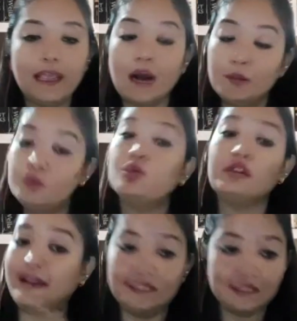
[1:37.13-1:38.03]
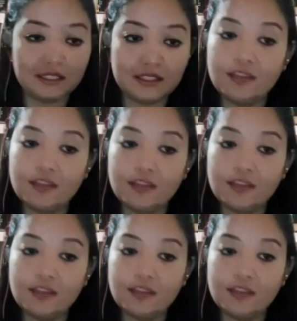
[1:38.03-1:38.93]
हम उसको रिवाइज कर सकते हैं
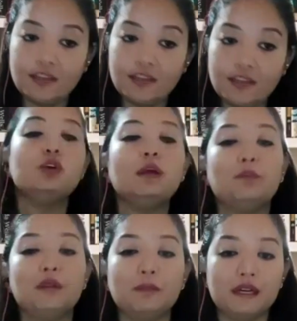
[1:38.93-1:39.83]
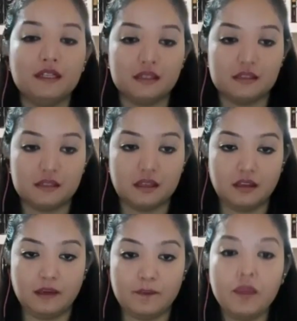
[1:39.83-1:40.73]
और उसके बाद हम उसको इम्प्लीमेंट कर
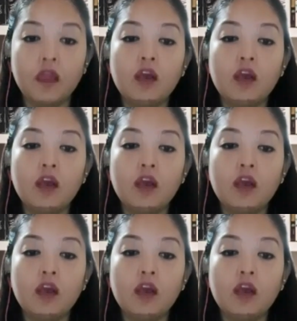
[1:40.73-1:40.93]
सकते हैं